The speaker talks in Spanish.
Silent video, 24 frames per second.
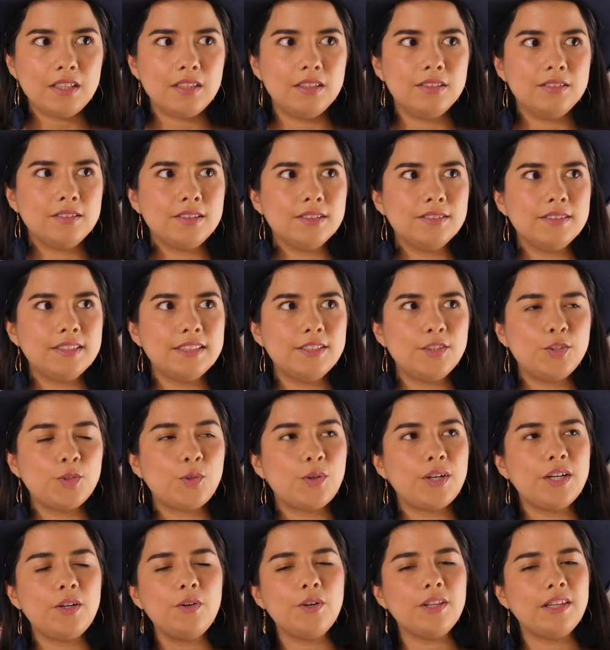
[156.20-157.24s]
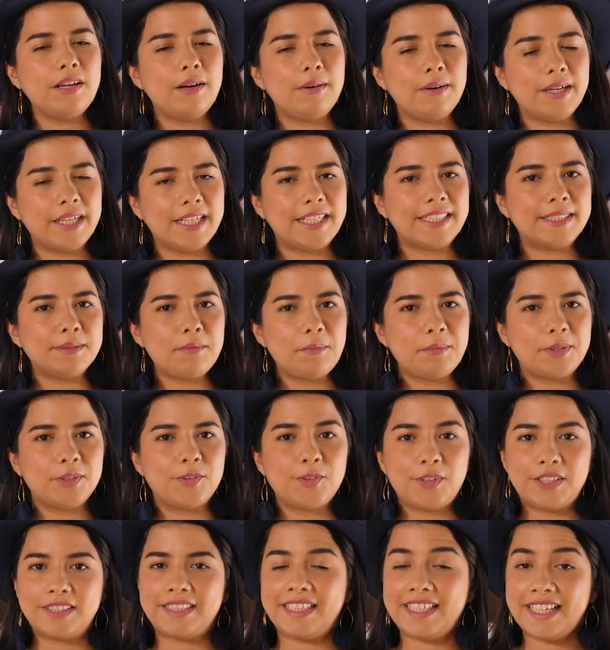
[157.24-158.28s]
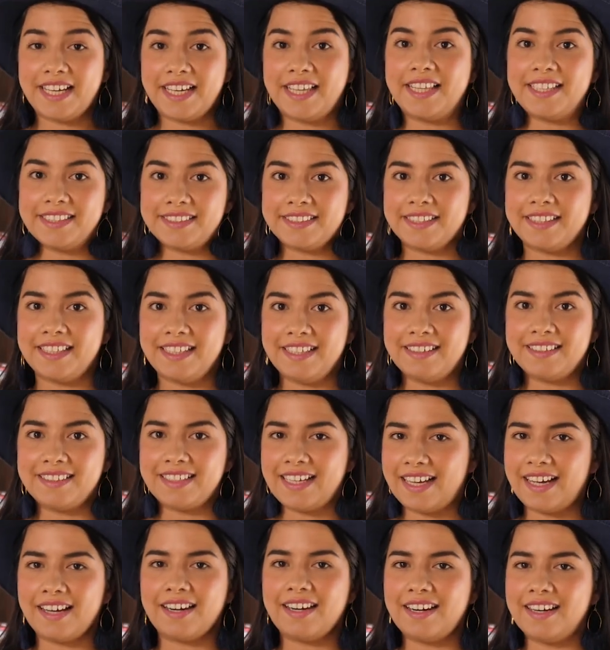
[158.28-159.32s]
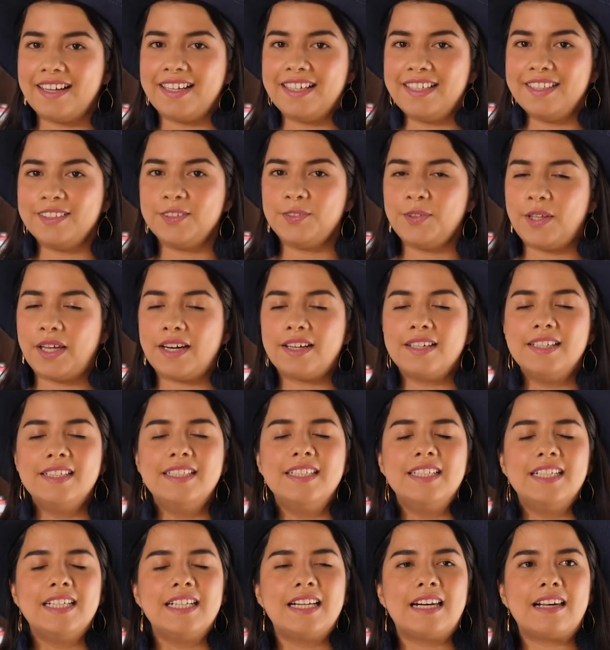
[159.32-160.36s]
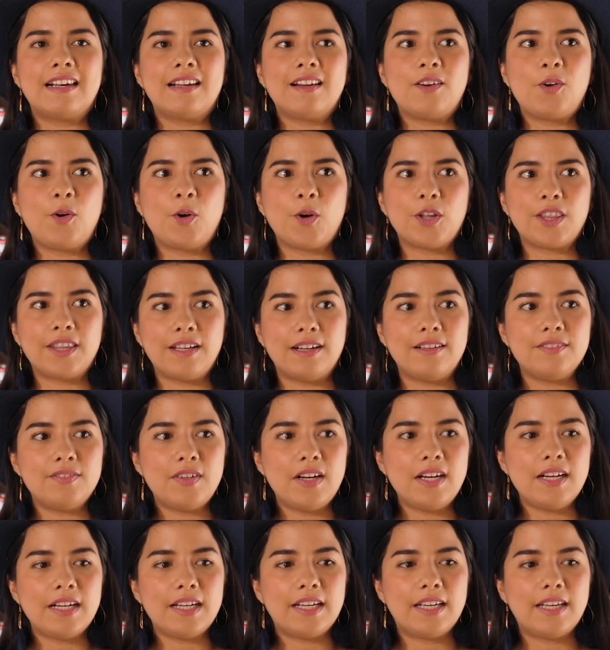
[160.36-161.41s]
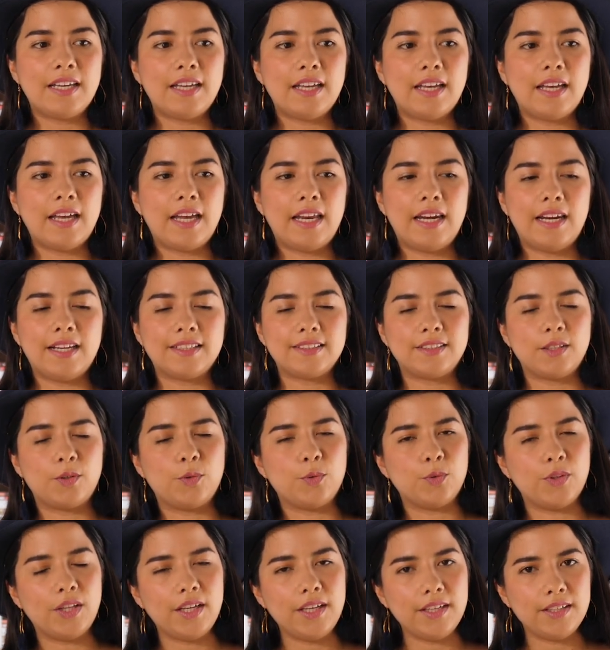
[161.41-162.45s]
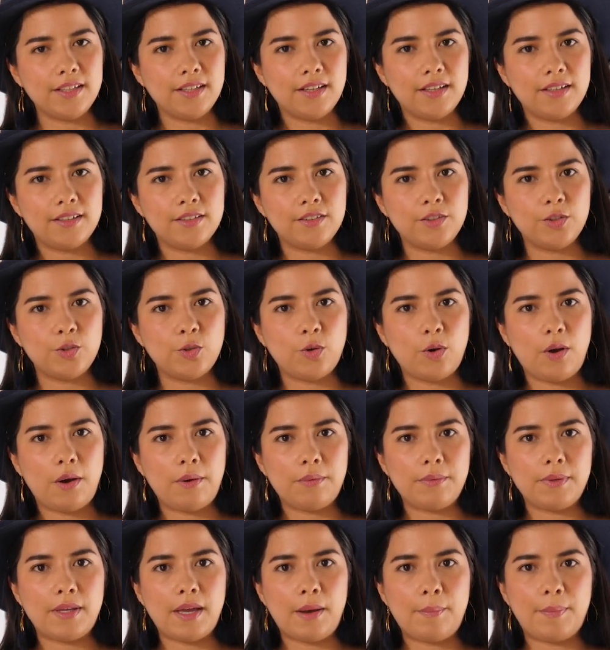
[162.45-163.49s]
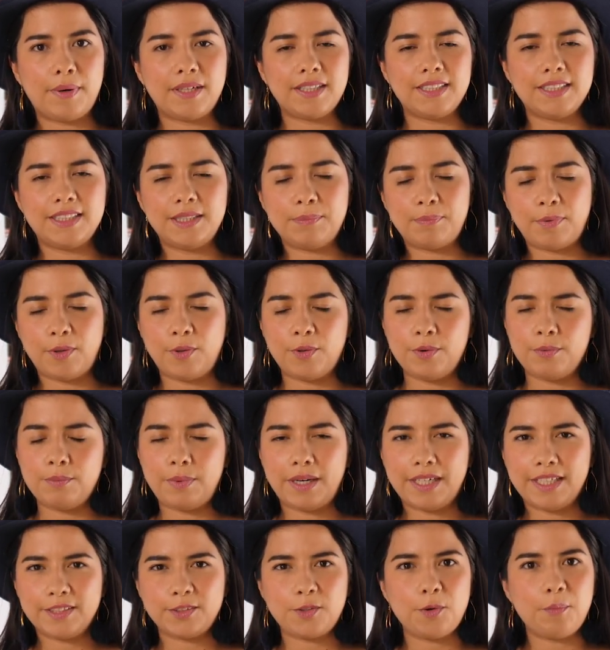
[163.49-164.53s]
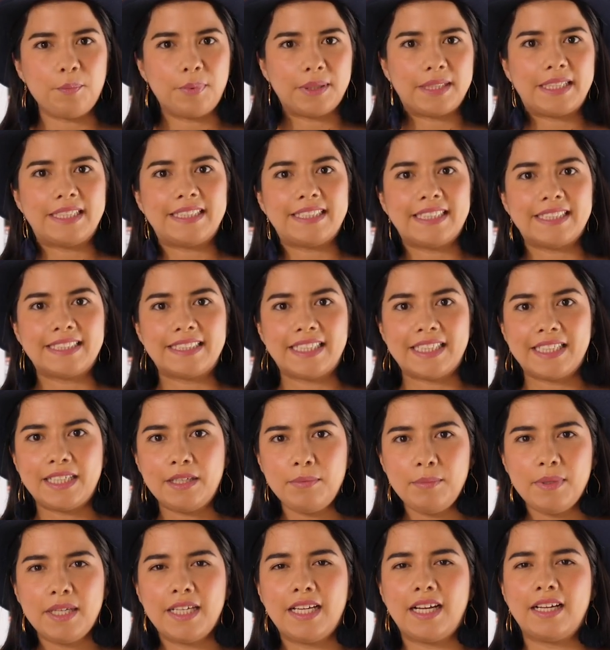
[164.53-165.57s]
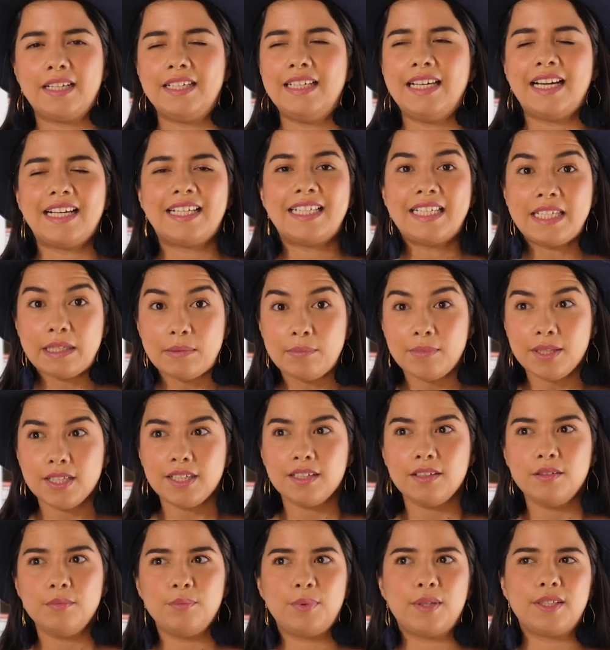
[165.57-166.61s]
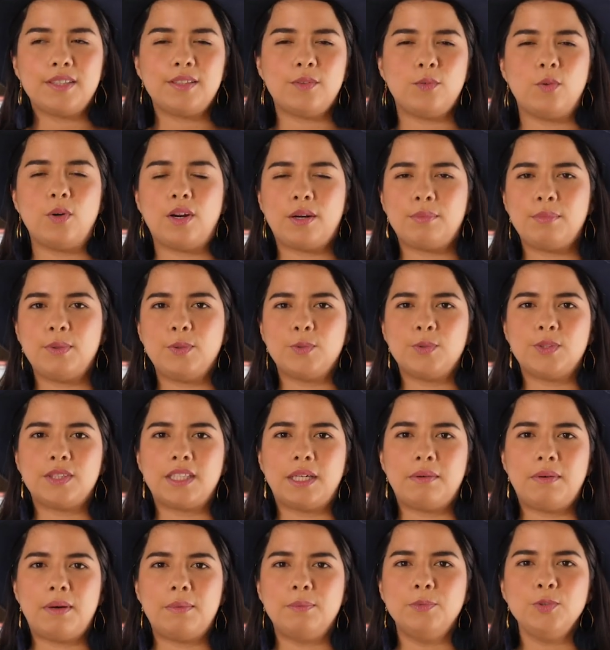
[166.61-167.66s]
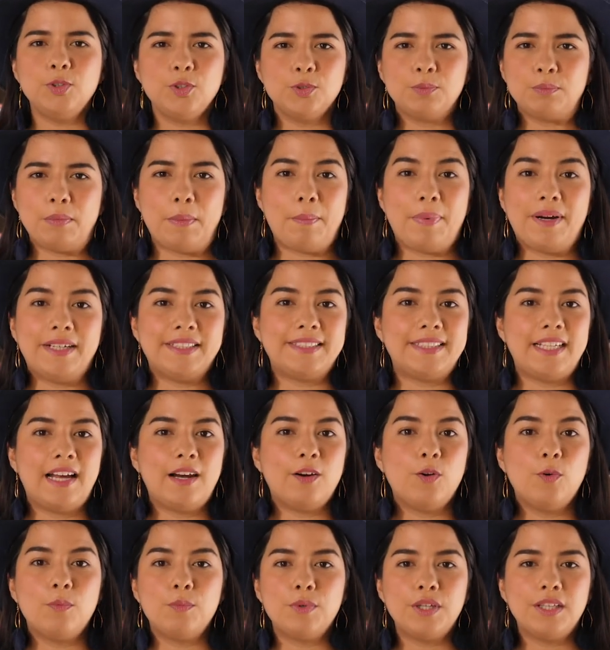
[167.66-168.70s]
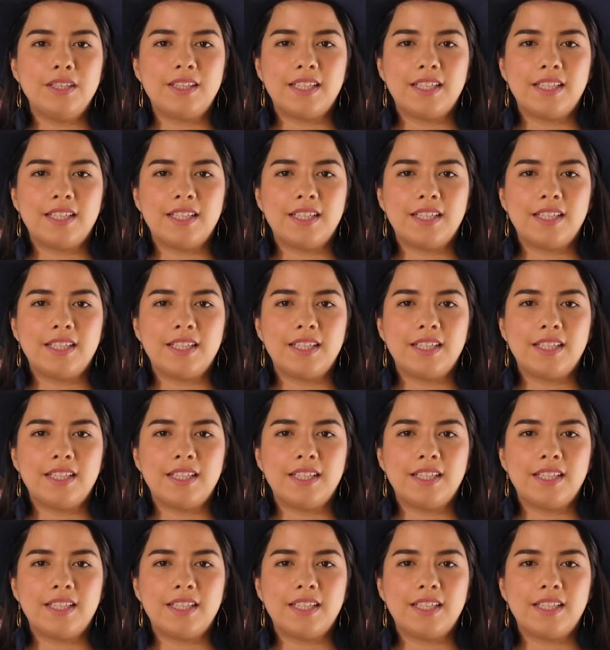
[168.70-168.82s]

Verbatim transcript: Entonces yo recordaba en ese momento que tenía que decidir qué carrera quería estudiar Recordaba que en la secundaria yo había participado en varias competencias de química y la química en particular me gustaba mucho, me parecía algo muy